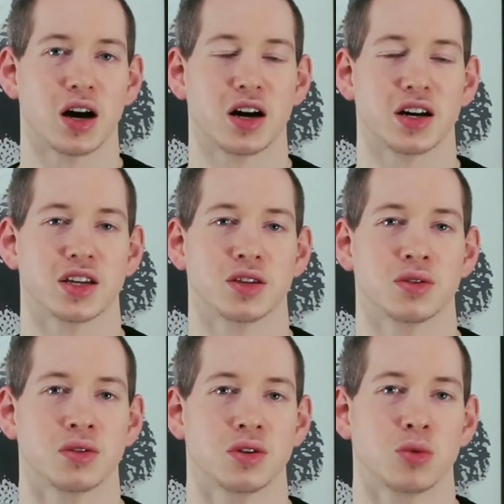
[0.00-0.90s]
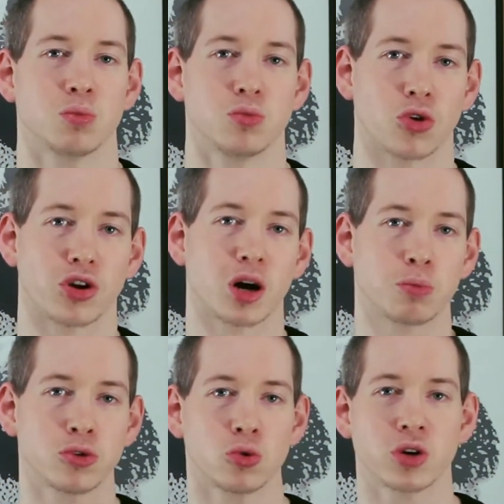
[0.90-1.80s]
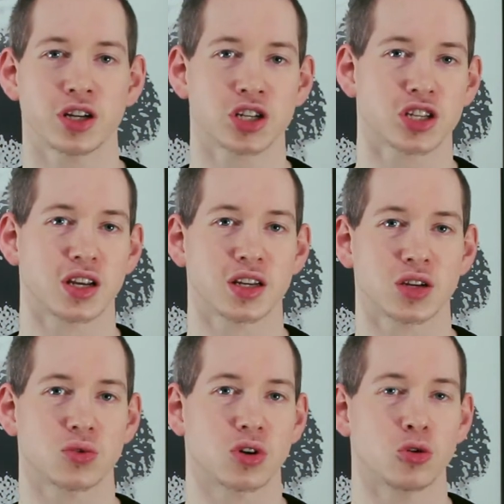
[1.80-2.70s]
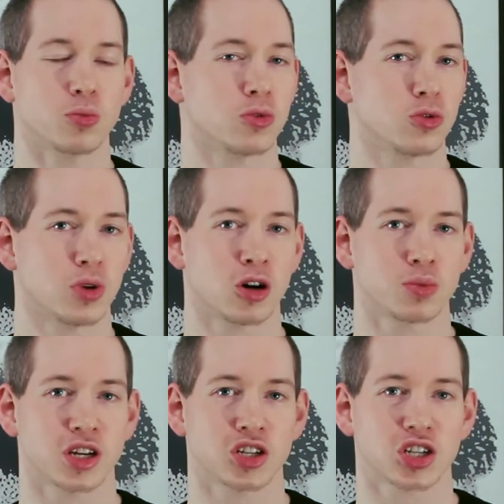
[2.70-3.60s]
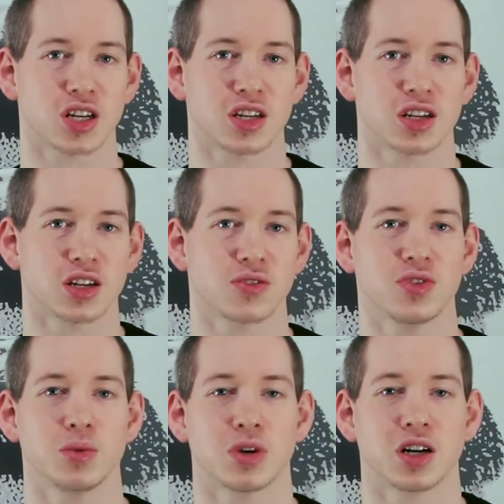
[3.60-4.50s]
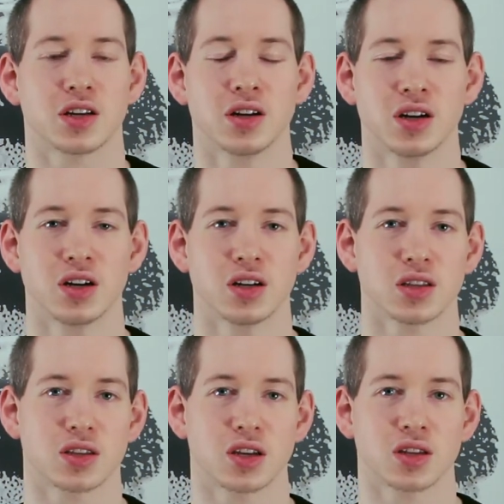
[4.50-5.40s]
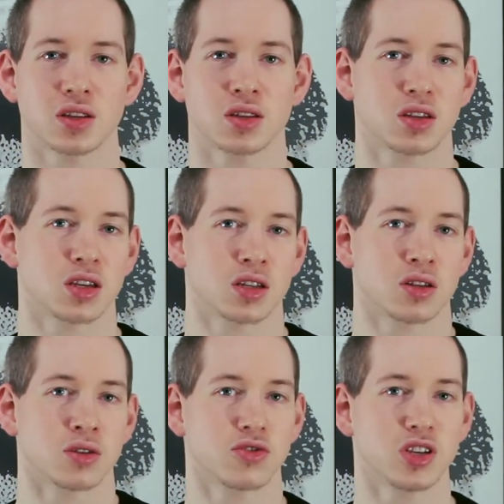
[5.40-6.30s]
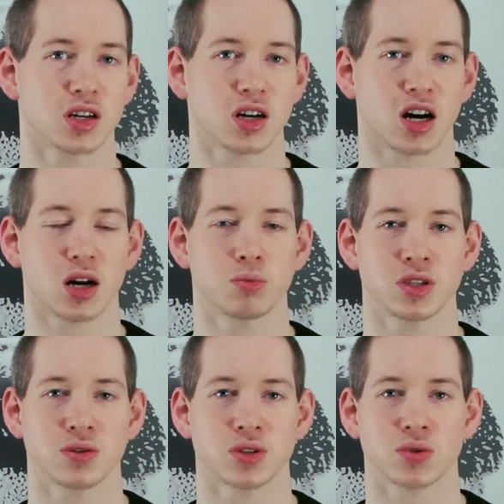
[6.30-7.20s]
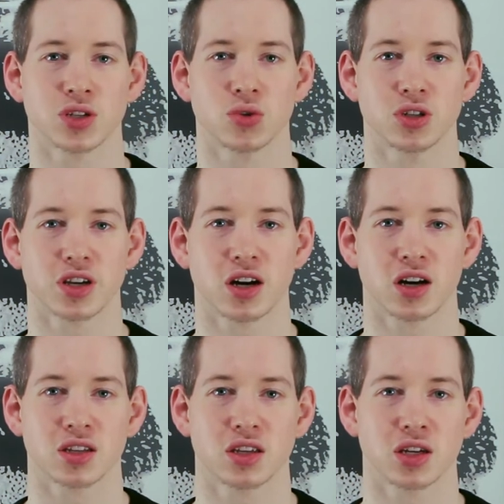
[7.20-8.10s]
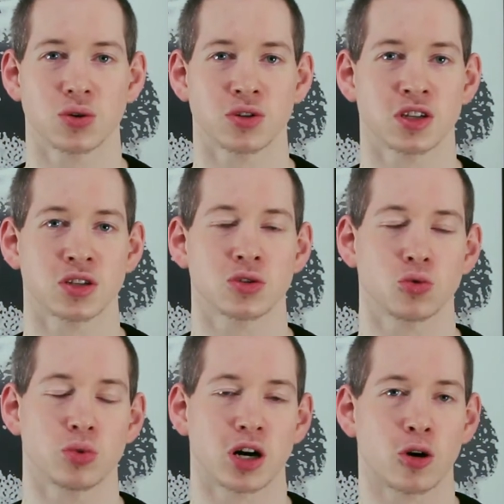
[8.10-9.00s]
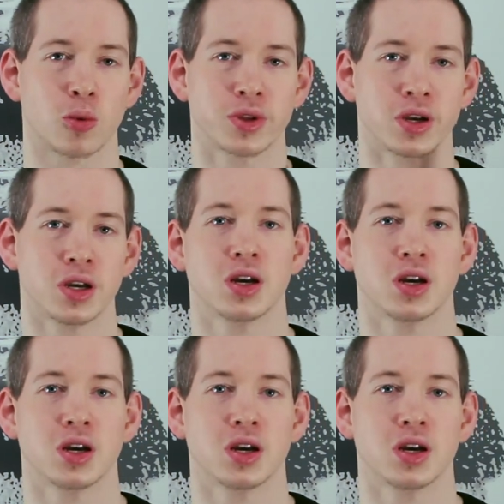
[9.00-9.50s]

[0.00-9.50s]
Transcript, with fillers: ein neuer Blu-ray-Standard oder überhaupt ein Standard, wie man denn den 4K bzw. Ultra HD-Content überhaupt